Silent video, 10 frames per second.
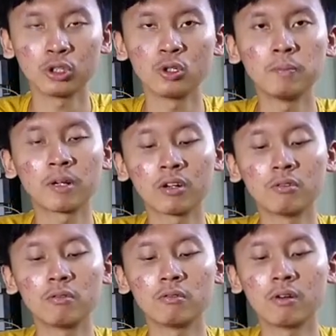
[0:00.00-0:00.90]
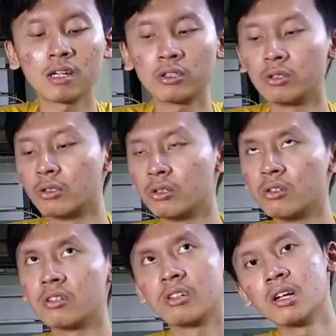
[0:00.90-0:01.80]
itu perlu waktu
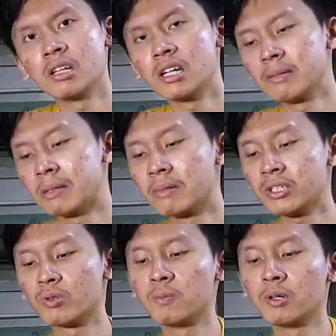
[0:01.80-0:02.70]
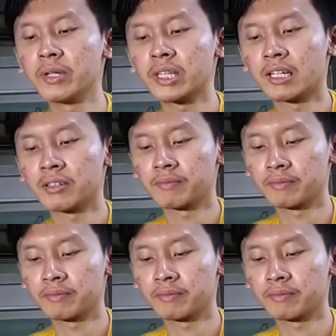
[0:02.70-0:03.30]
ya 15-20 menit lah